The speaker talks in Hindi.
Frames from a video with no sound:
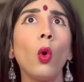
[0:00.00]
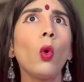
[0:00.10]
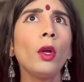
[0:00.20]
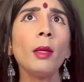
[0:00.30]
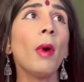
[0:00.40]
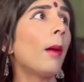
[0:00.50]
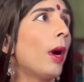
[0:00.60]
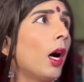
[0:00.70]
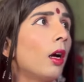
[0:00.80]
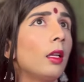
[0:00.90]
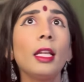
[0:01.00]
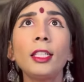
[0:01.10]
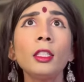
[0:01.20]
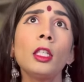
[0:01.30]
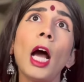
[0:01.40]
ओरी बाबा
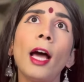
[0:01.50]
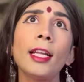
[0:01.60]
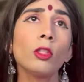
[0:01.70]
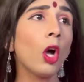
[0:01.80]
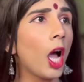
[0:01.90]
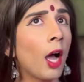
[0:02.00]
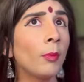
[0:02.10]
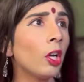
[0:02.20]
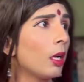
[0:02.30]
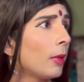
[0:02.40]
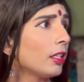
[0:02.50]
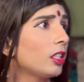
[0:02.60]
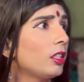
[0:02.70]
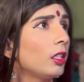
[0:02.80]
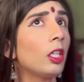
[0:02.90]
लेकिन खाना तो आमने और अमर
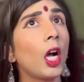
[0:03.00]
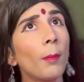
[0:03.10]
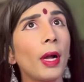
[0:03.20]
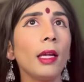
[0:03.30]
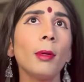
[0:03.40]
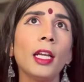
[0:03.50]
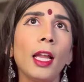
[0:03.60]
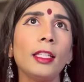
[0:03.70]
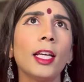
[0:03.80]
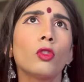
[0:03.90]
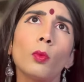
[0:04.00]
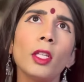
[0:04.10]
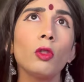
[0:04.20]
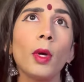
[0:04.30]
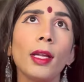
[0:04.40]
दीदी ने कब का ही बना लिया सुबह
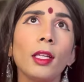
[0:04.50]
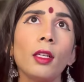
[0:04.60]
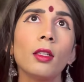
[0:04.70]
सुबह ही